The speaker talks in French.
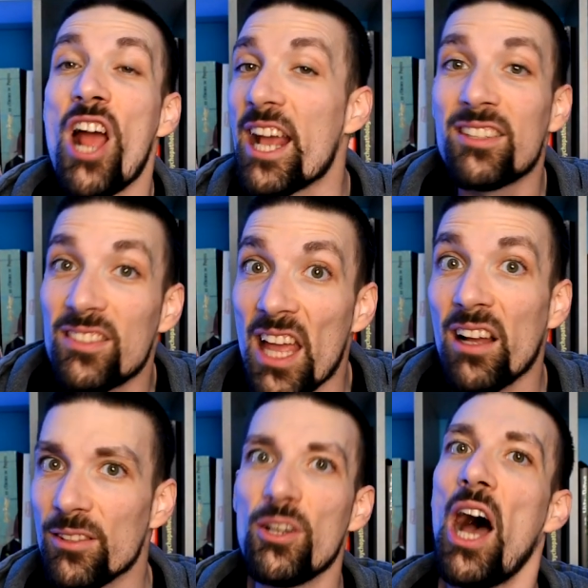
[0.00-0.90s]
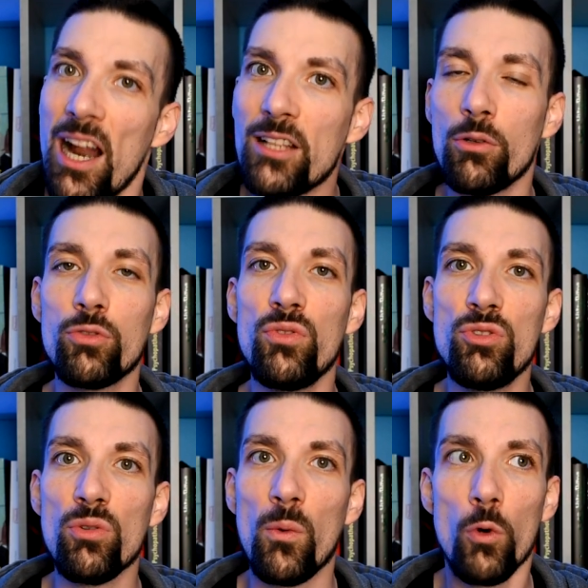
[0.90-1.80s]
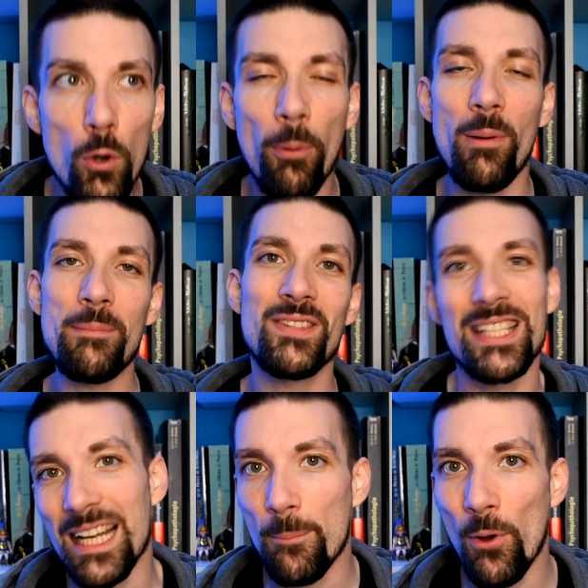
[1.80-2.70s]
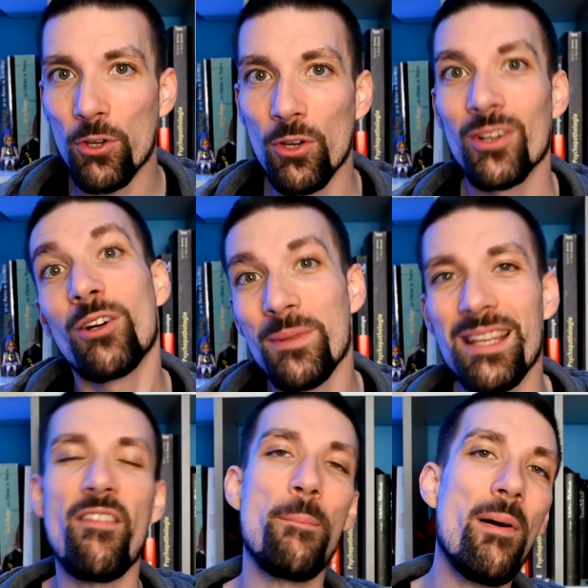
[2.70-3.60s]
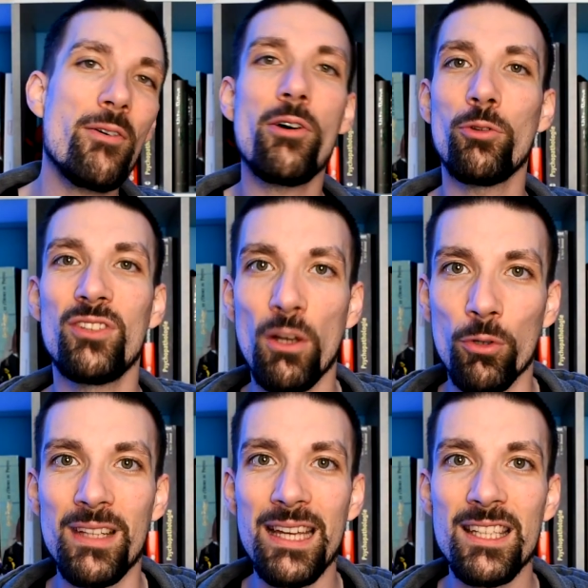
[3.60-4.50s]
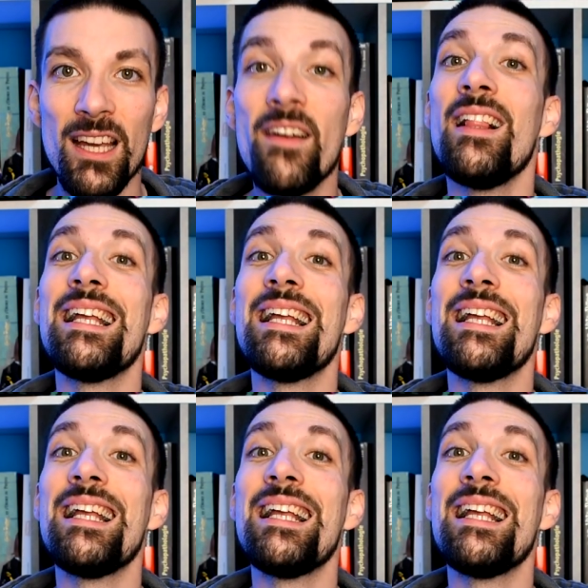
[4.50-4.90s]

externe à la transfusion. Le problème c'est qu'à l'époque, comme il n'y avait pas encore de sérothèque,